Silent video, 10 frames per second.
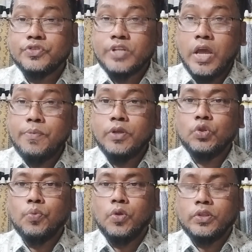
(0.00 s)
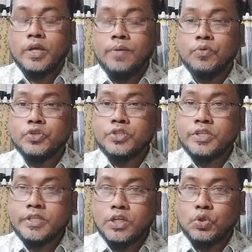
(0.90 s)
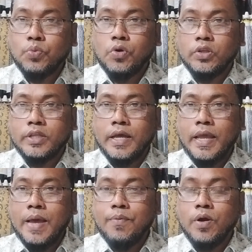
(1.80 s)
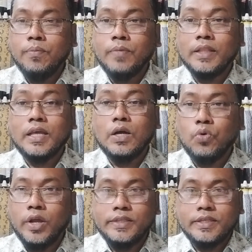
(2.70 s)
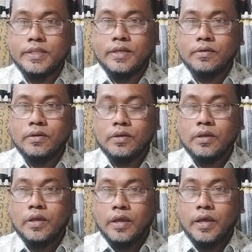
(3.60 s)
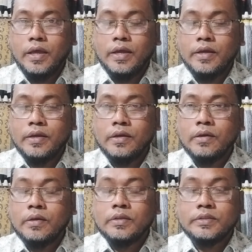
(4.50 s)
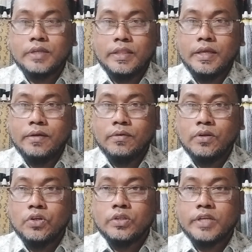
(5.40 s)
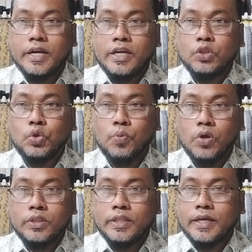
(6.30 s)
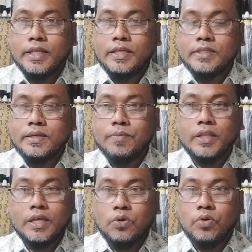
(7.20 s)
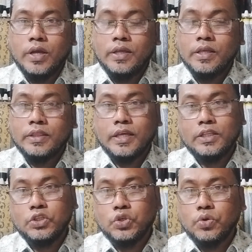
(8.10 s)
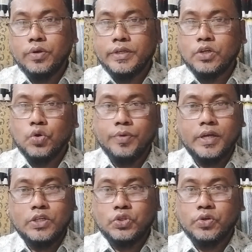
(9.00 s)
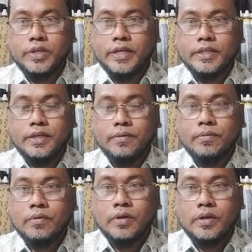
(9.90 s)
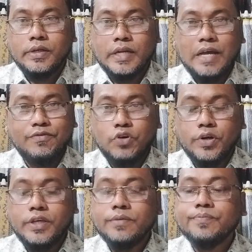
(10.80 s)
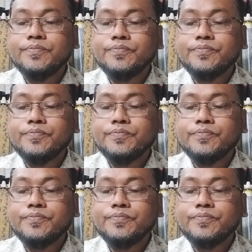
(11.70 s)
স্নায়বিক দুর্বলতা মস্তিষ্কের দুর্বলতা এবং মাথা ঘোরায় যাদের হ্যাঁ যাদের শারীরিক দুর্বলতা দেখা দিয়েছে মাথা ঘোরায় তাদের জন্য এটি খুবই কার্যকরী একটি নার্ভ টনিক